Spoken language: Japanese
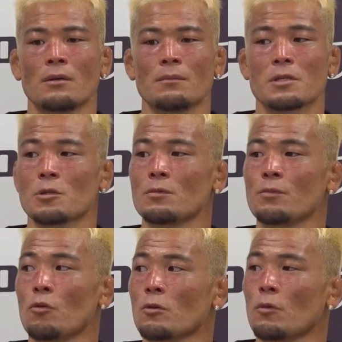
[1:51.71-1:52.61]
まあ、その
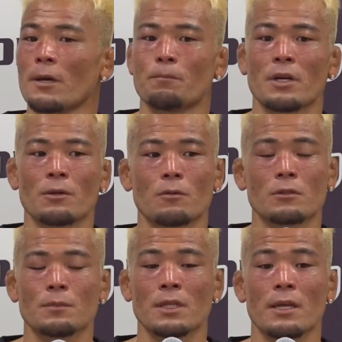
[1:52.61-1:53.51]
分僕もやっぱりこう、
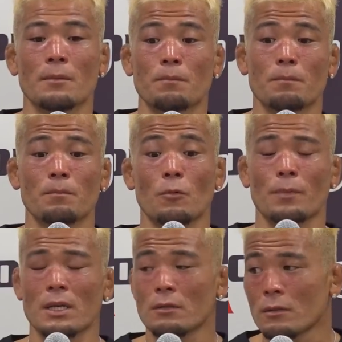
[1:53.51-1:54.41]
組でやっもう
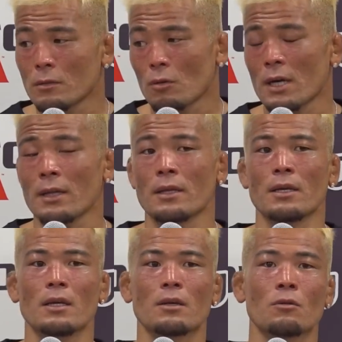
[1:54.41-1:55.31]
バック取られ
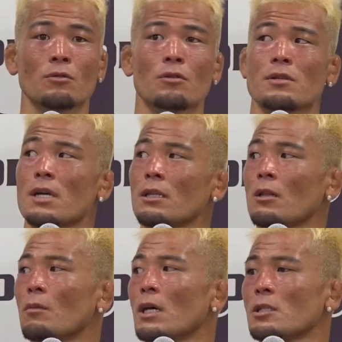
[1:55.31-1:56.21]
て、コントロールされた
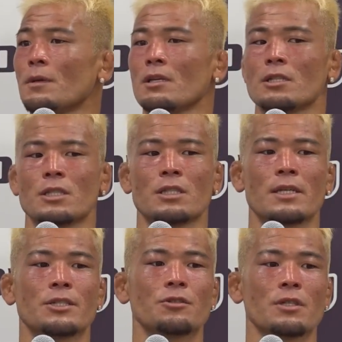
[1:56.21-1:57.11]
のも初めてだし、試
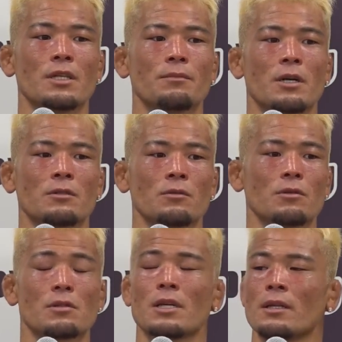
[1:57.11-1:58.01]
合中に
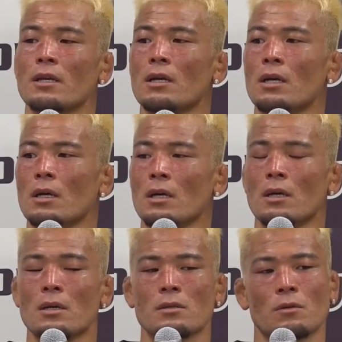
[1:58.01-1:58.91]
バックコントロールされて。
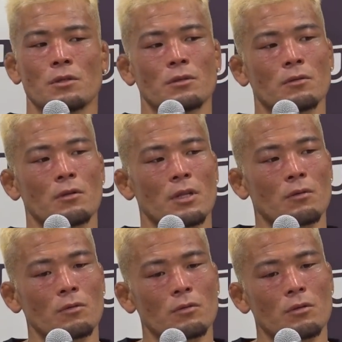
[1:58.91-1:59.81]
そういうところで
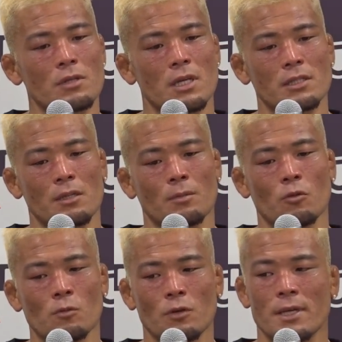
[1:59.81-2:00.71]
コントロールされちゃって、
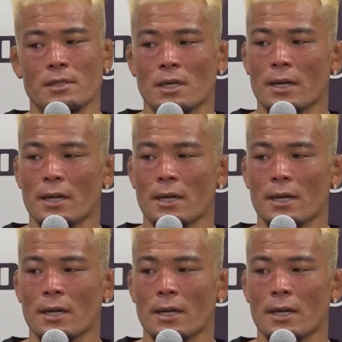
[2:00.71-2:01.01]
僕も削ら